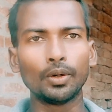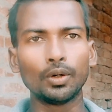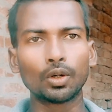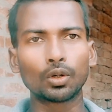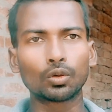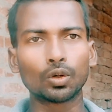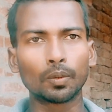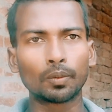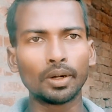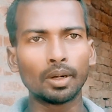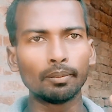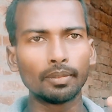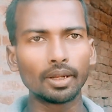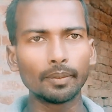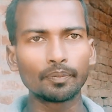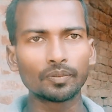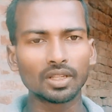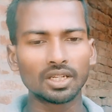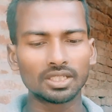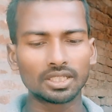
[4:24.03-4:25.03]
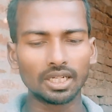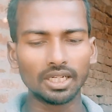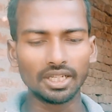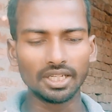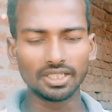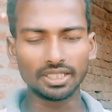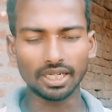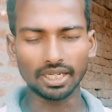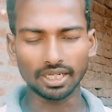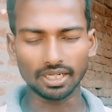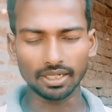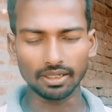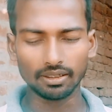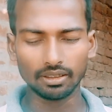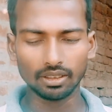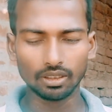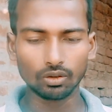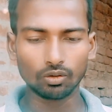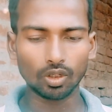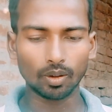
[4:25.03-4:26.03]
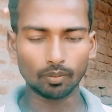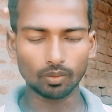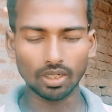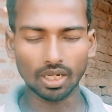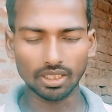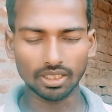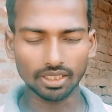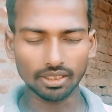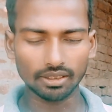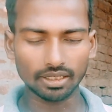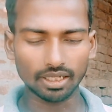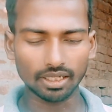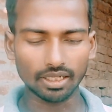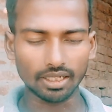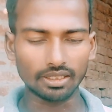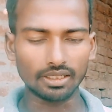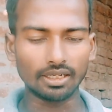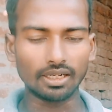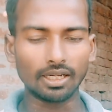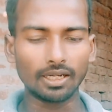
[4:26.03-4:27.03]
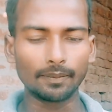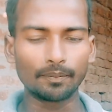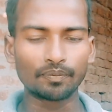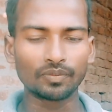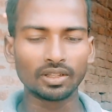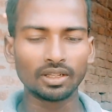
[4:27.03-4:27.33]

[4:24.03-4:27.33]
वीडियो शॉर्ट फिल्म में चली ही जाएगी तो आपको यहाँ से डन कर देना है